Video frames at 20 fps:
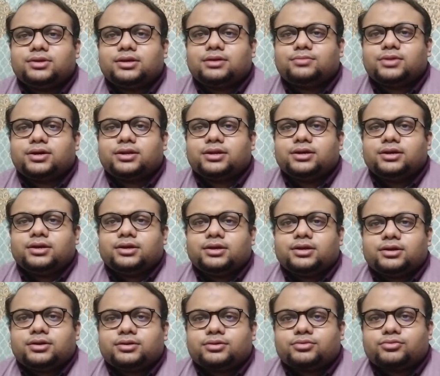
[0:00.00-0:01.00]
আমি আমার
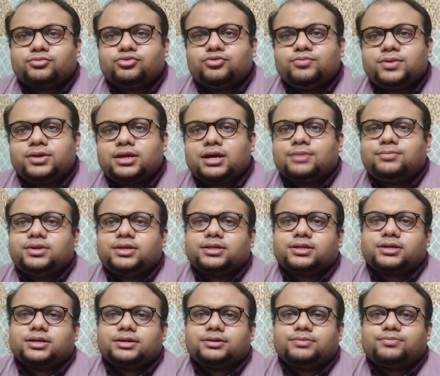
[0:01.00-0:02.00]
খুবই আমি
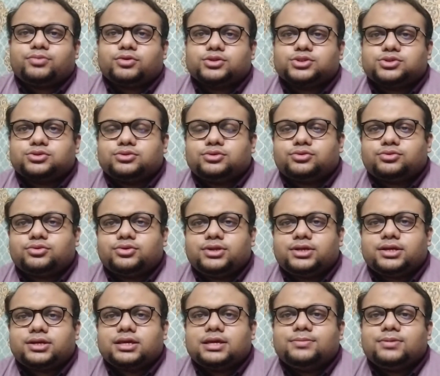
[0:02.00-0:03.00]
এটাকে পছন্দ
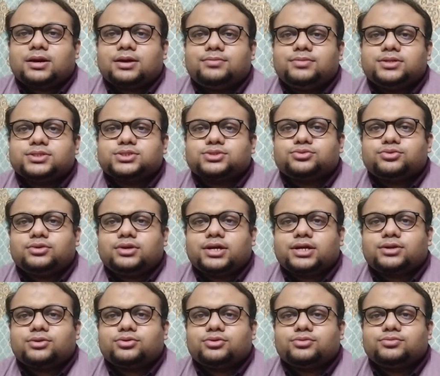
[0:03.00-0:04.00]
করি কিভাবে স্কুল
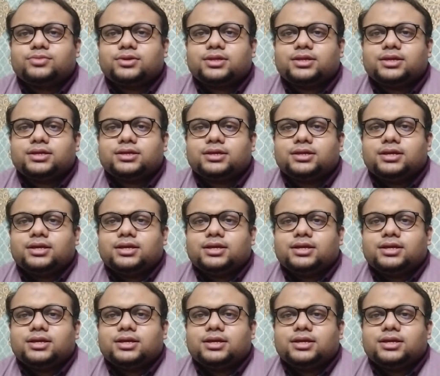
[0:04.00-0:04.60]
অ্যাট হোমকে